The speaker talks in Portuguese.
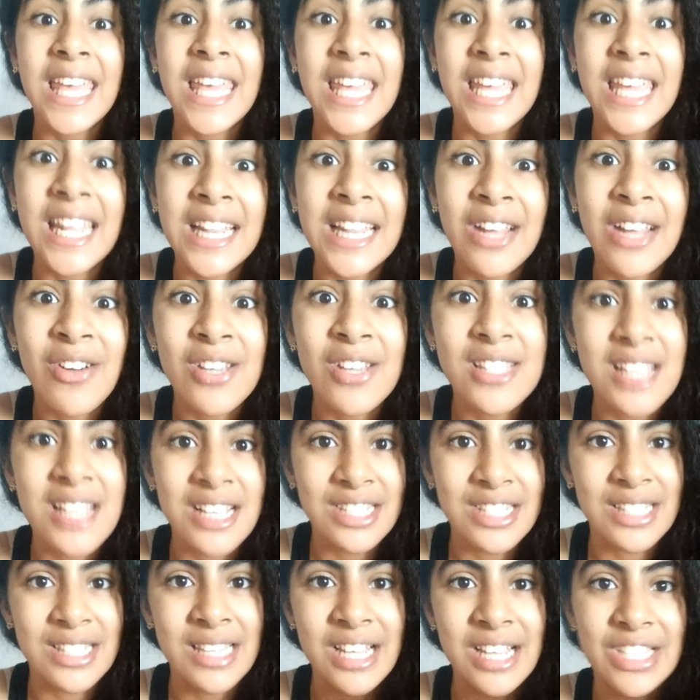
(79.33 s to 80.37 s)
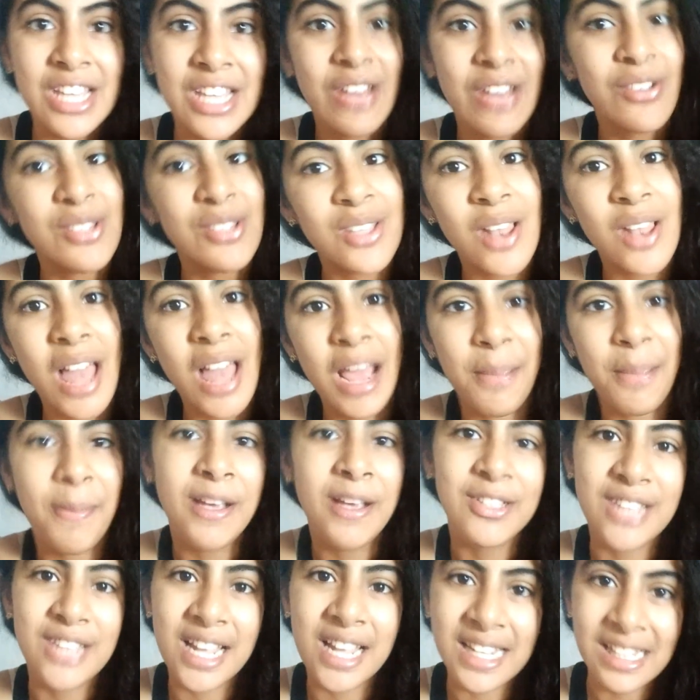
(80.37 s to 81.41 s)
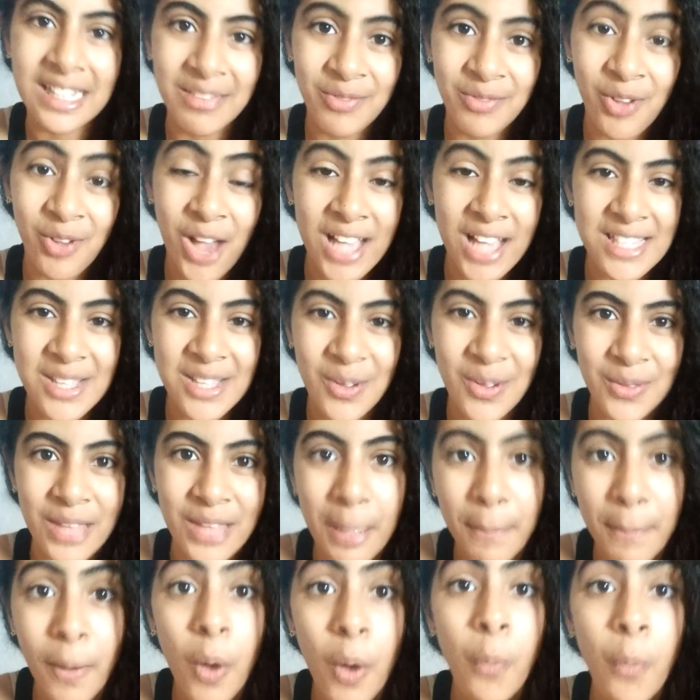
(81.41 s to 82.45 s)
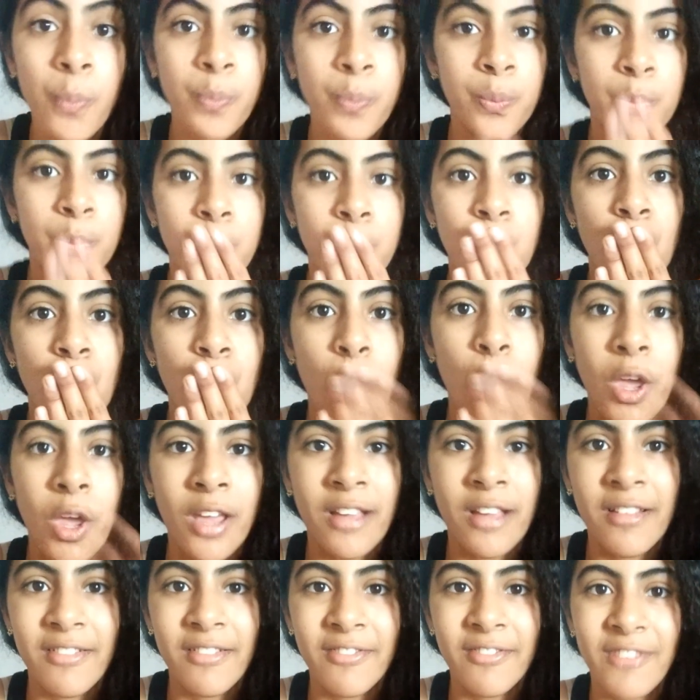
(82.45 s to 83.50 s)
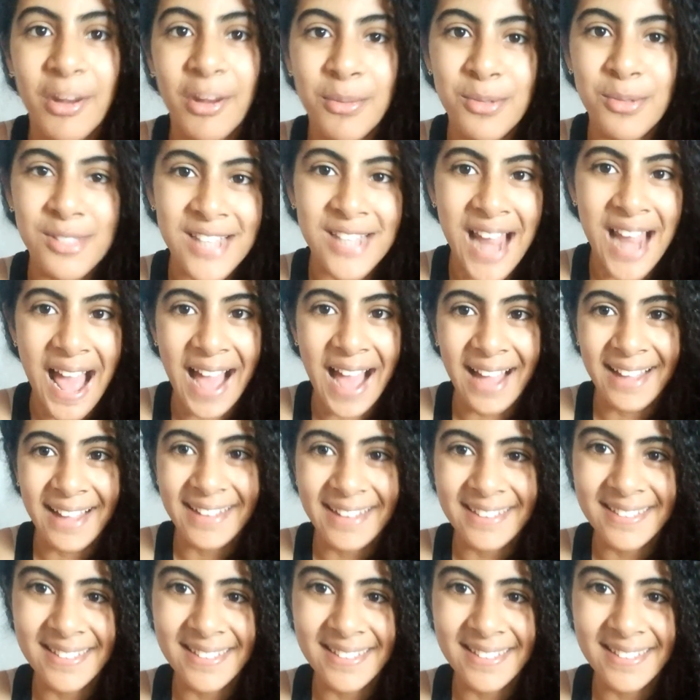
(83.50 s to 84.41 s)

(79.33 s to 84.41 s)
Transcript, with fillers: E não esqueça de deixar o seu like para ajudar na divulgação, tá bom? Vamos lá!